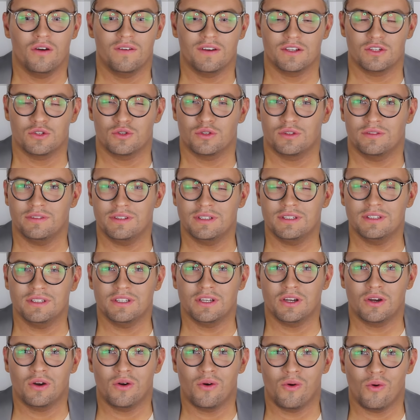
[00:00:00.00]
у вас
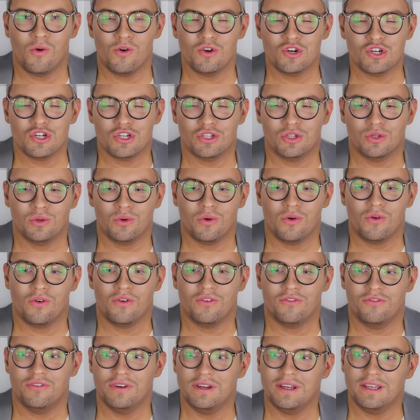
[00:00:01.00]
чувствительная кожа,
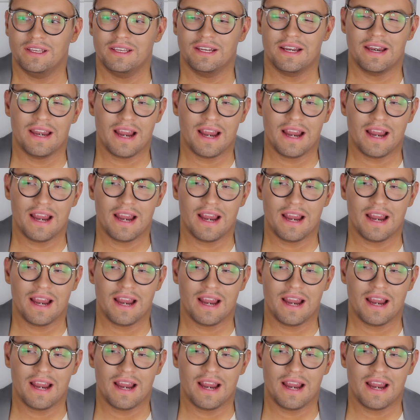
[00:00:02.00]
то вы